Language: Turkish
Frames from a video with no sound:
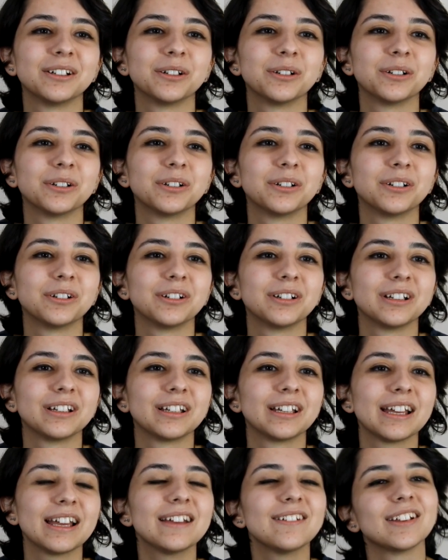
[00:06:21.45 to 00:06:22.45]
Ezgi.
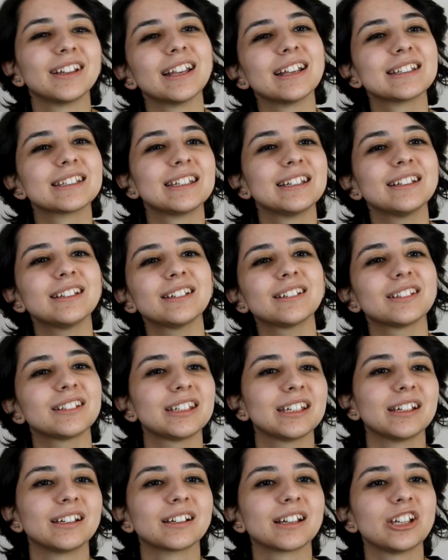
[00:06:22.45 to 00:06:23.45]
Evet Ezgi'nin
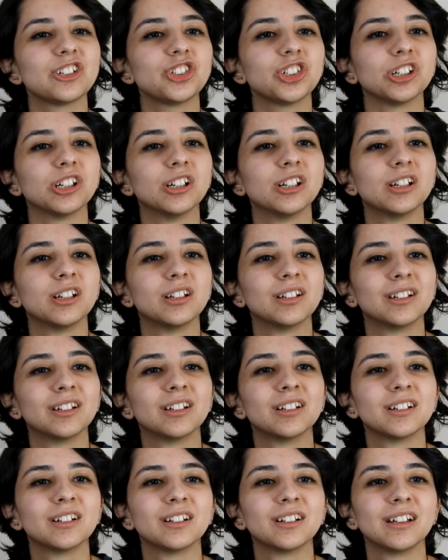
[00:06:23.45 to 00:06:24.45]
diğer eşi.
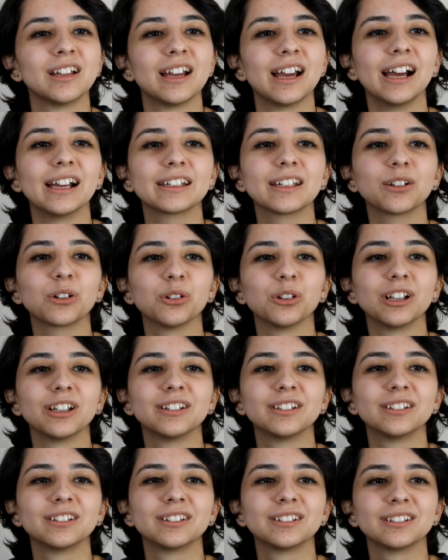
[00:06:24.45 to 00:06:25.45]
Erkek olan.
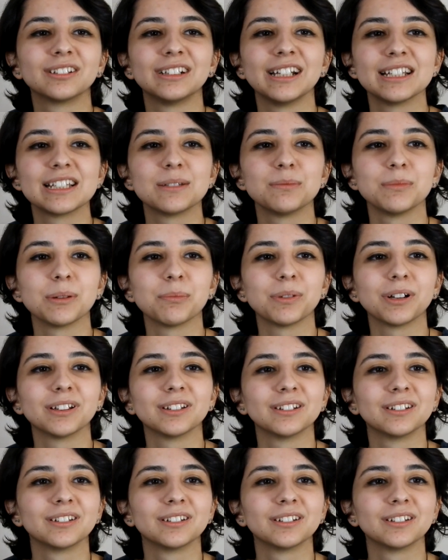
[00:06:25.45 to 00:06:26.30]
Resim yapan.